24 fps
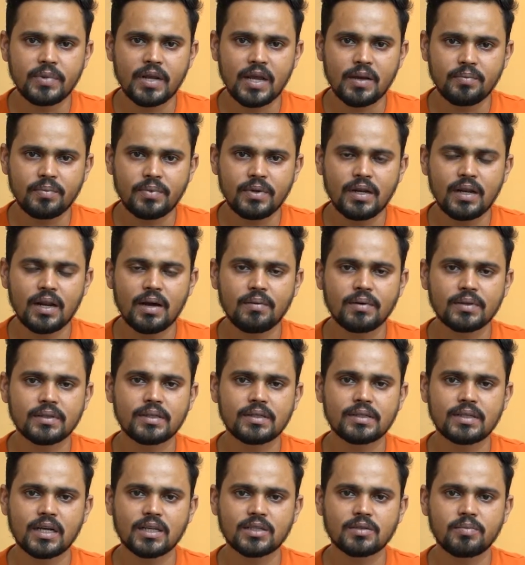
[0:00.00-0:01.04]
এপ্রিল আমাদের
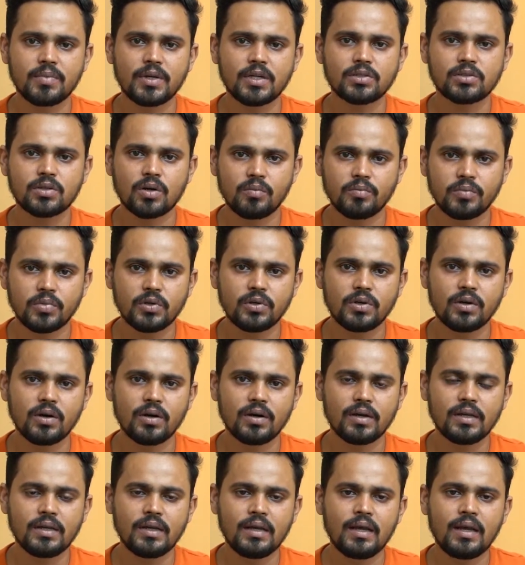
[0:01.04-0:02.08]
ট্রান্সপ্লান্ট সম্পূর্ণ
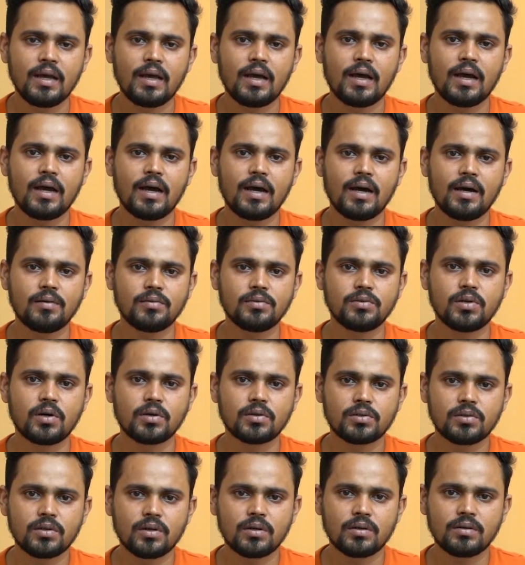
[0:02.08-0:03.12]
হয়
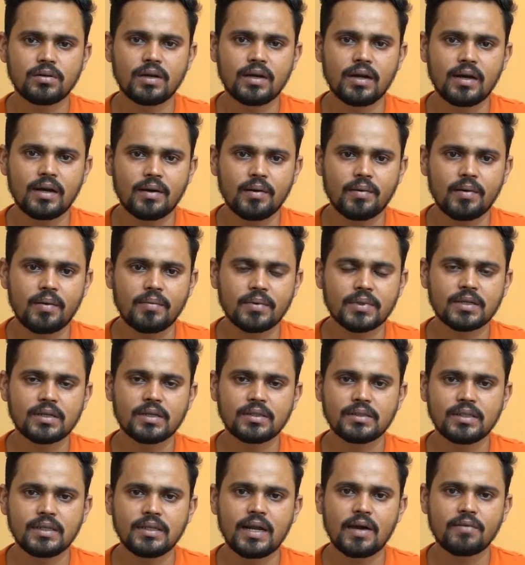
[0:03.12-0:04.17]
ডক্টর আমাদের
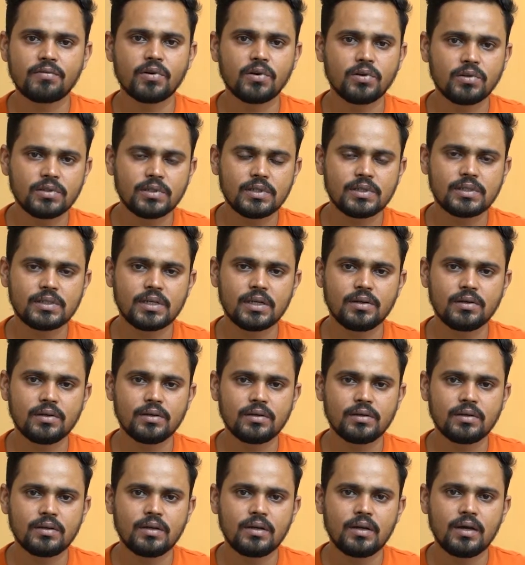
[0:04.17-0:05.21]
যে নেফ্রোলজিস্ট ছিল
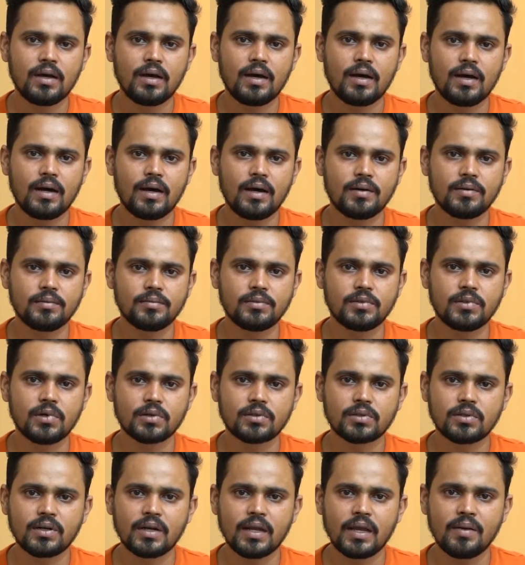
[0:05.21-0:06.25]

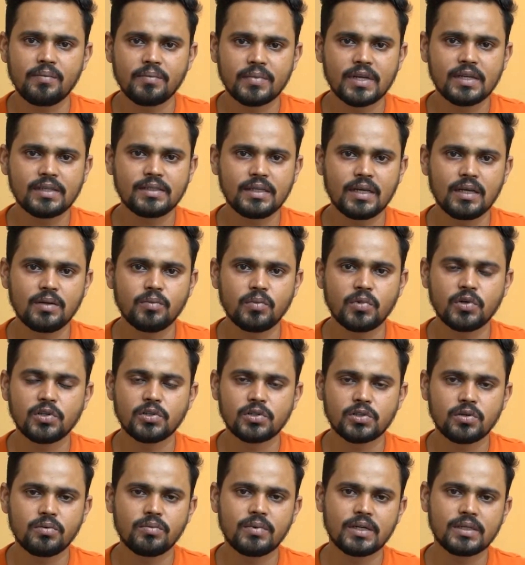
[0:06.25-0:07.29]
ডক্টর এম কে জেন মনীষ
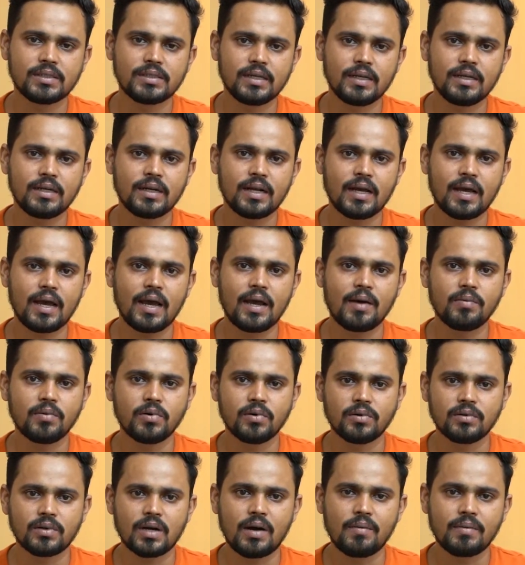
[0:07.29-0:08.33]
কুমার জেন এবং
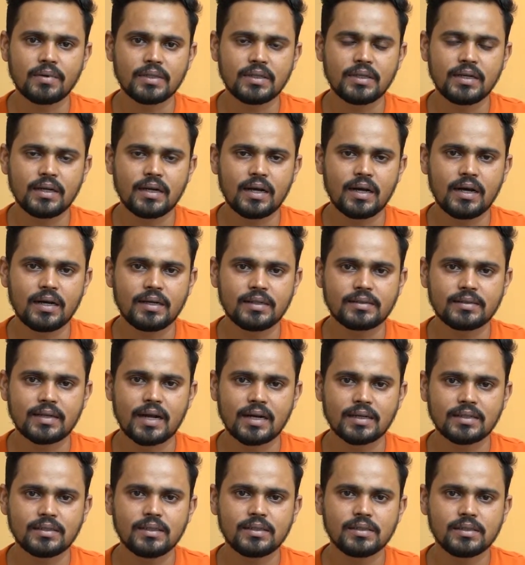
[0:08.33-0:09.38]
আমাদের
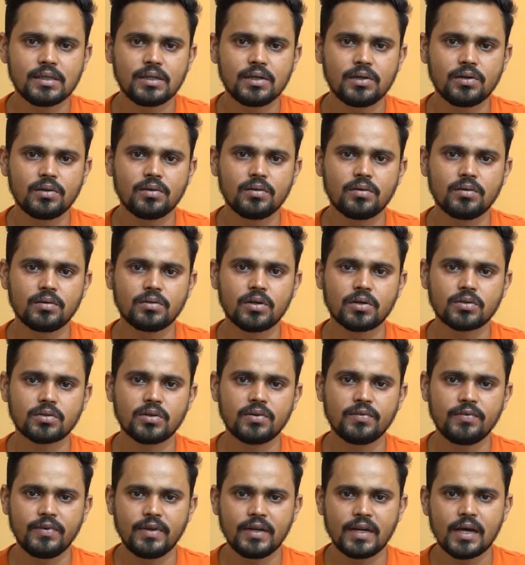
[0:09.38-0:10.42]
সার্জন ছিল ডক্টর
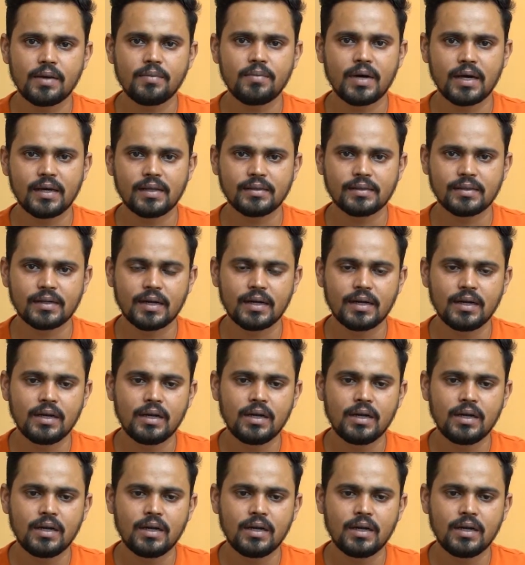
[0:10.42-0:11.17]
বিনয় মাহেন্দ্রা